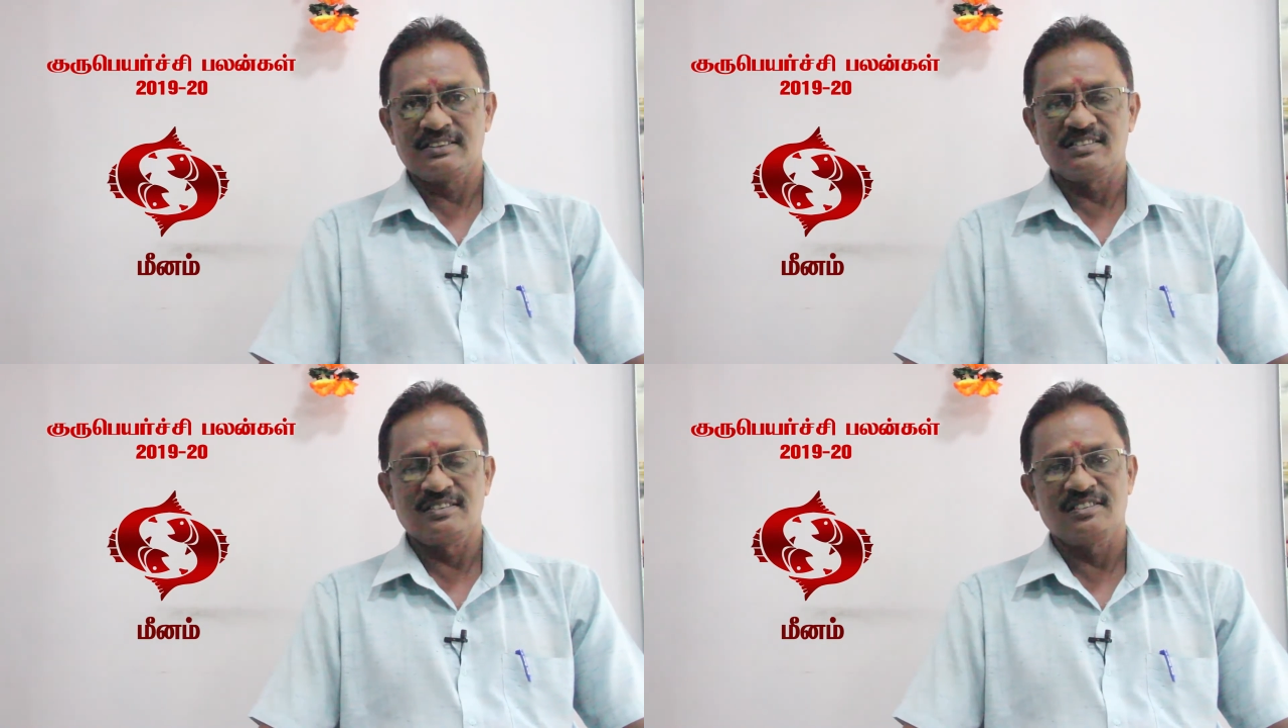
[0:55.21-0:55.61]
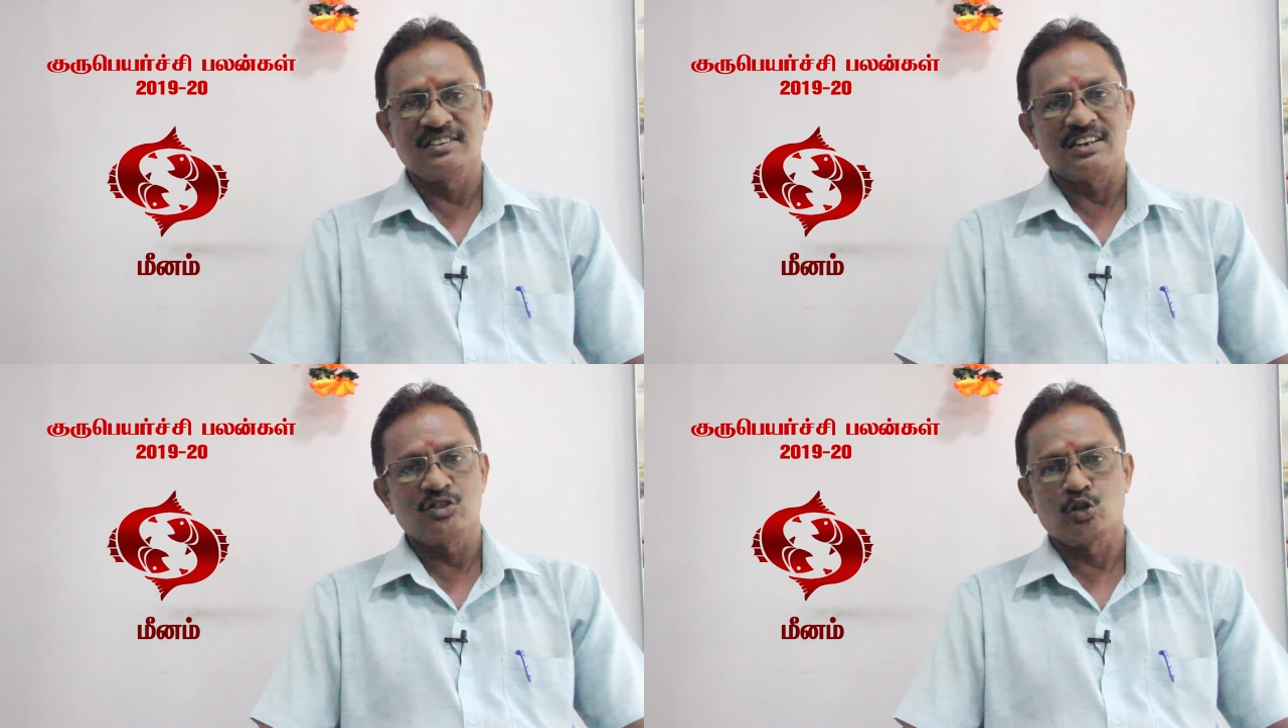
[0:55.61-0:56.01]
சின்ன
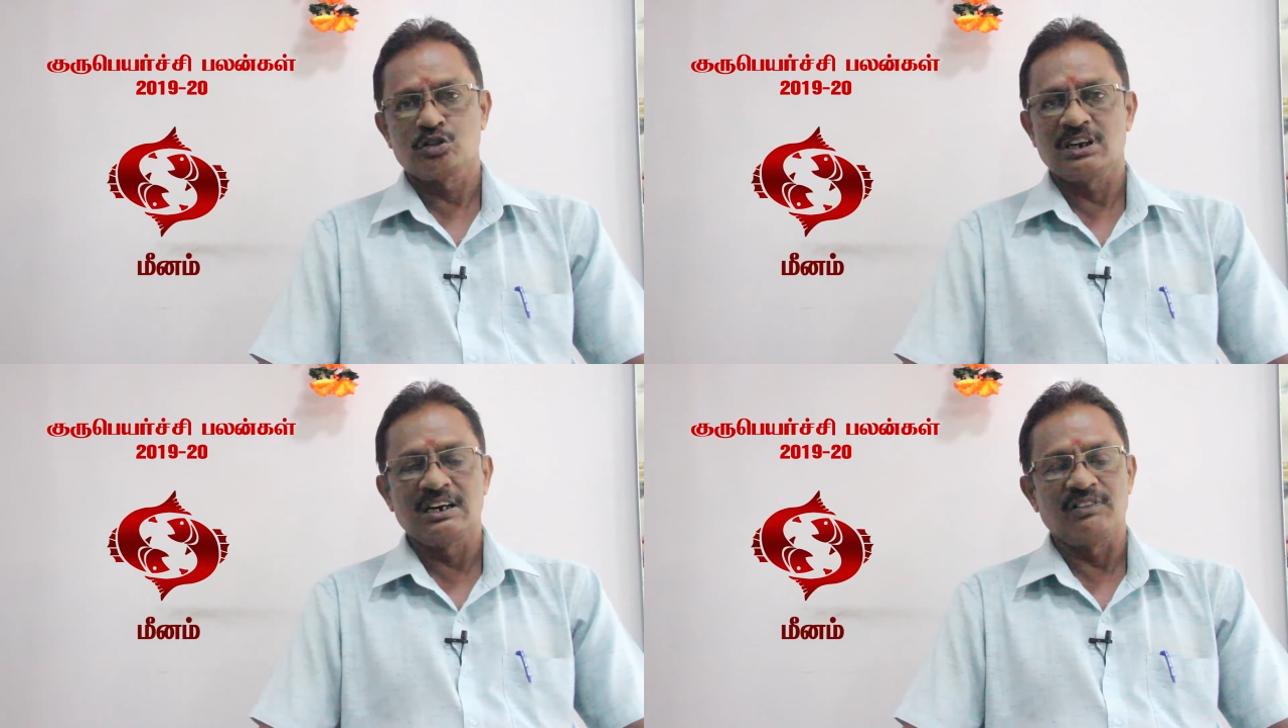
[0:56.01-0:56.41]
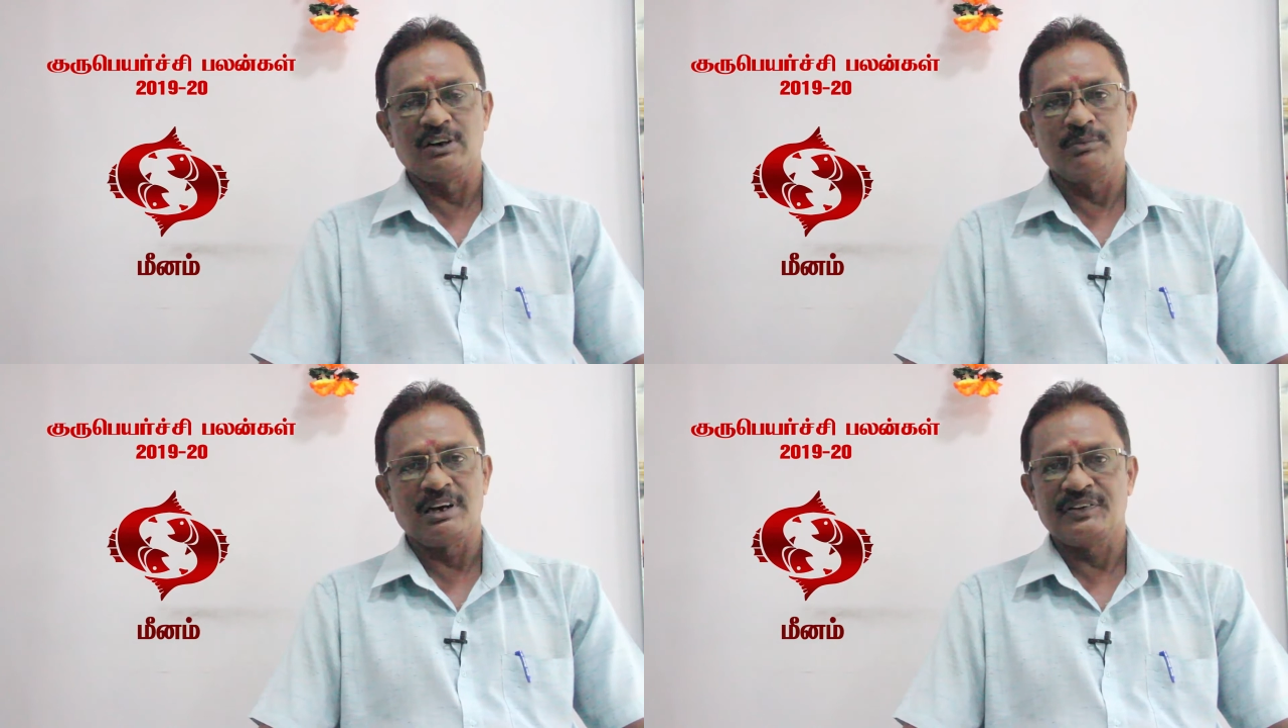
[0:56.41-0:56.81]
சின்ன அச்சுறுத்தல்கள்
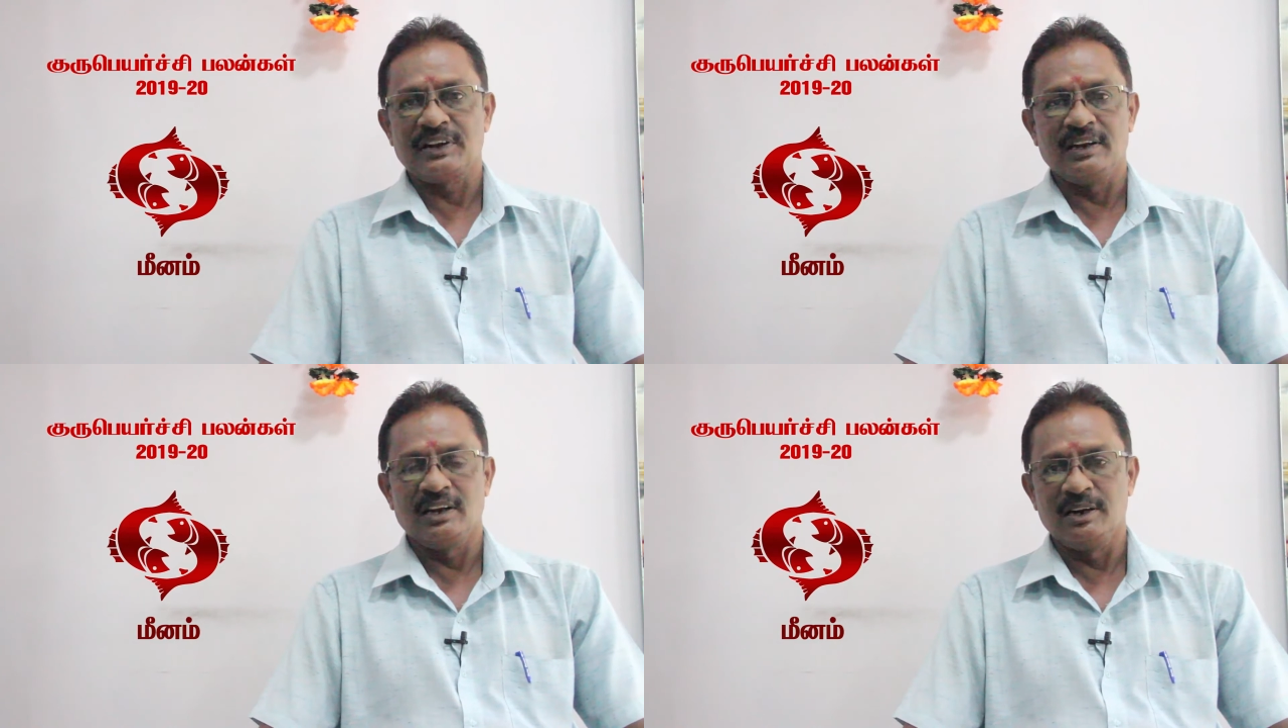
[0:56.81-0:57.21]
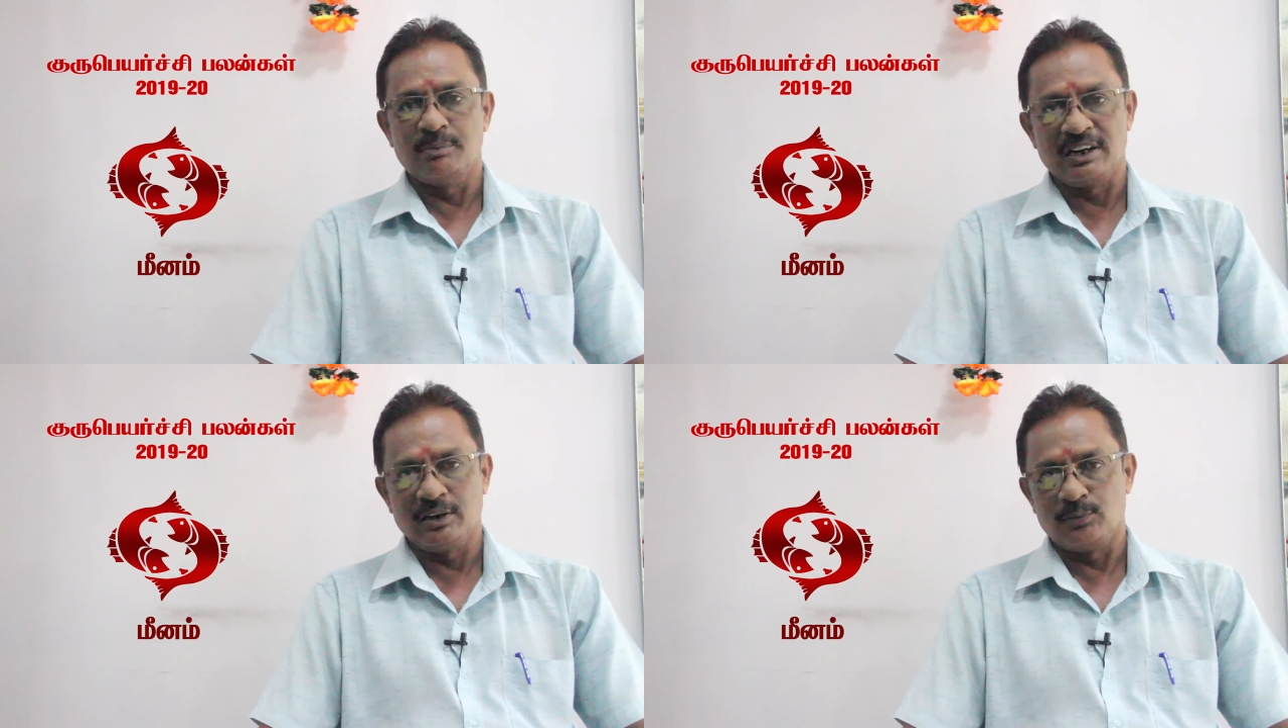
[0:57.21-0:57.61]
வரும் அது நான்
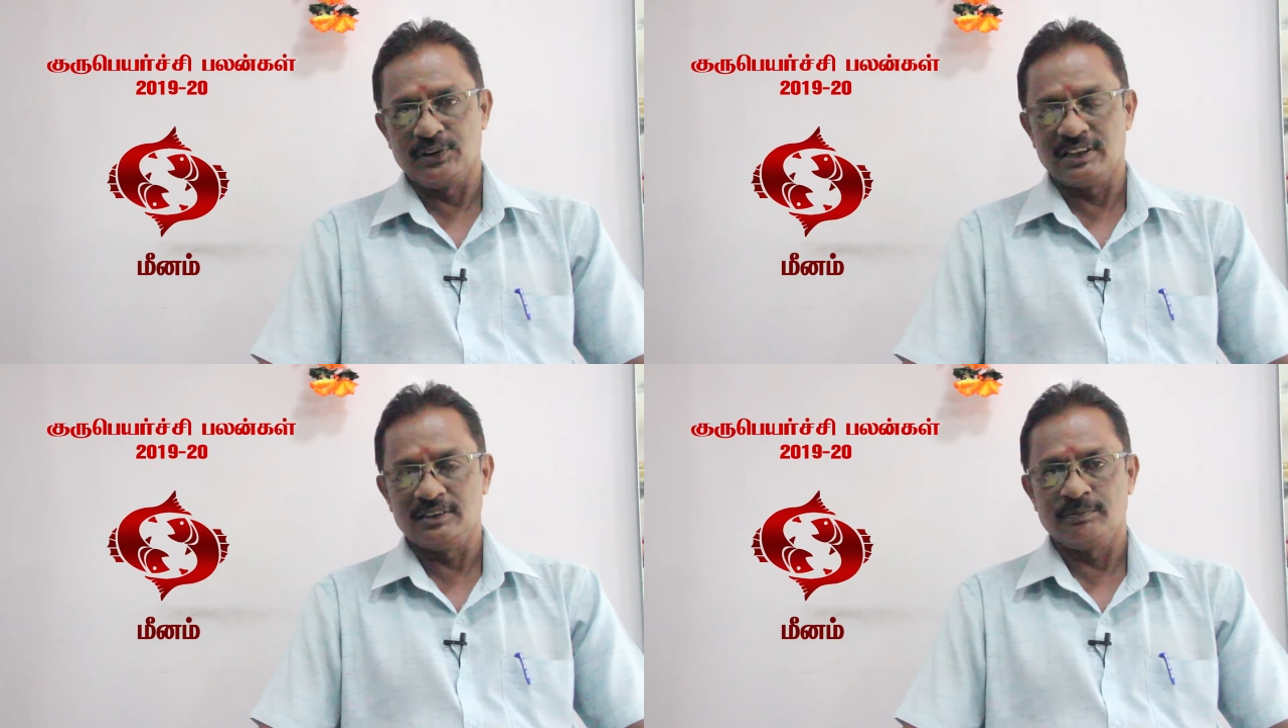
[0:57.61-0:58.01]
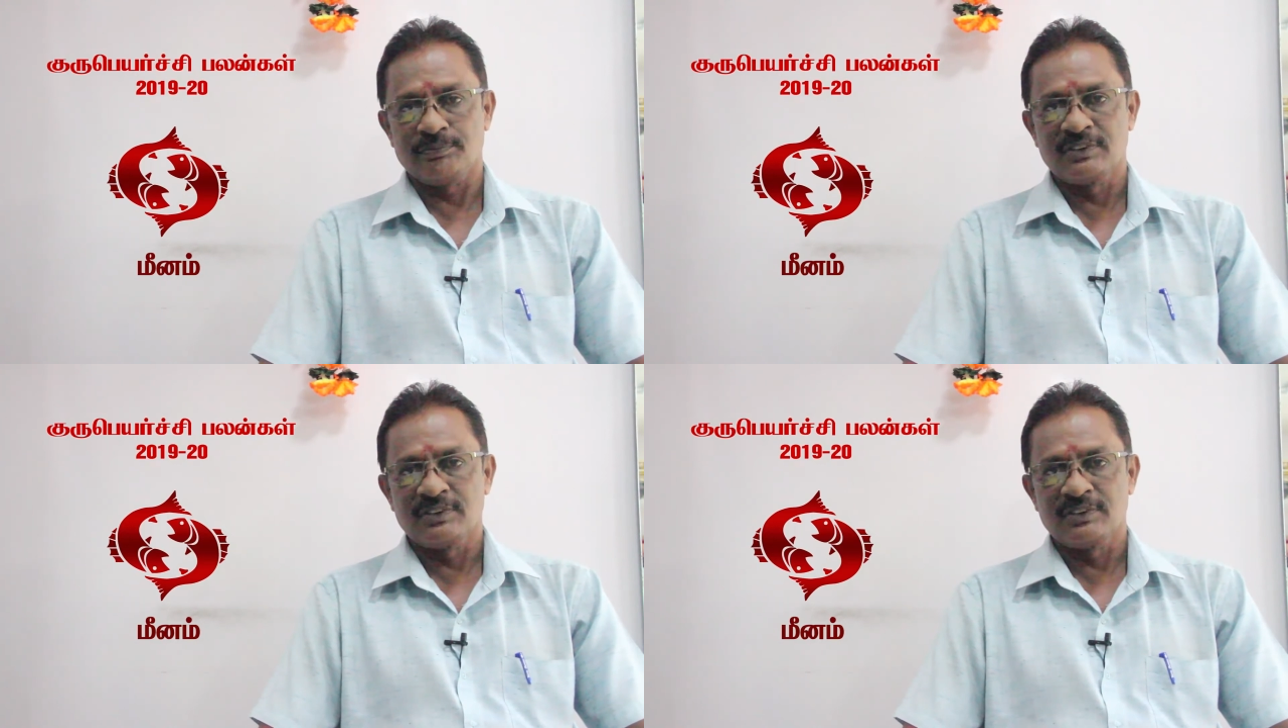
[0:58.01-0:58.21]
இல்லைன்னு மறுக்க முடியாது